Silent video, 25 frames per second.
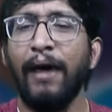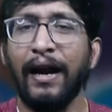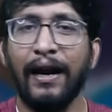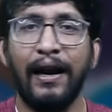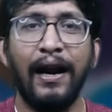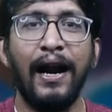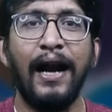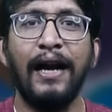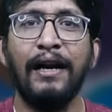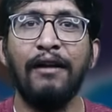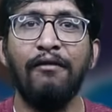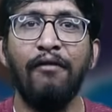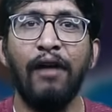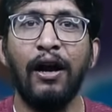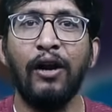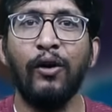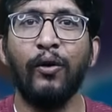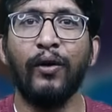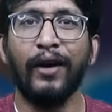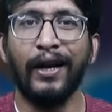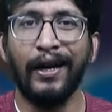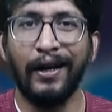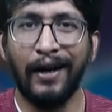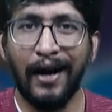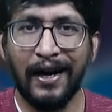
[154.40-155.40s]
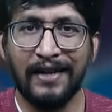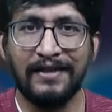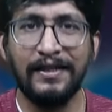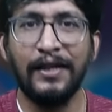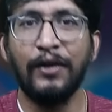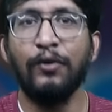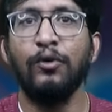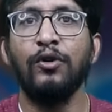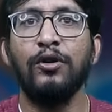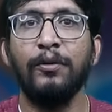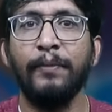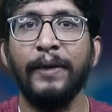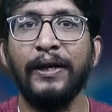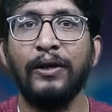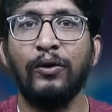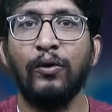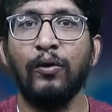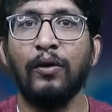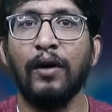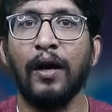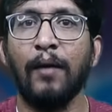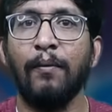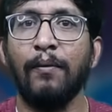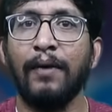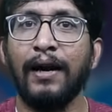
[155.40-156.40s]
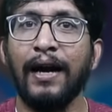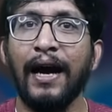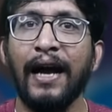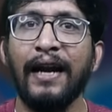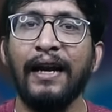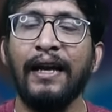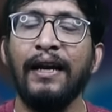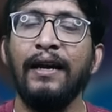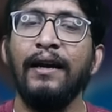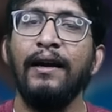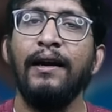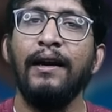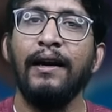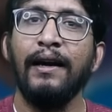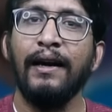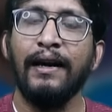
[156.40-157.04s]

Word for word: మనలాంటి వాళ్ళు రికార్డ్ని పెట్టుకుంటాం కానీ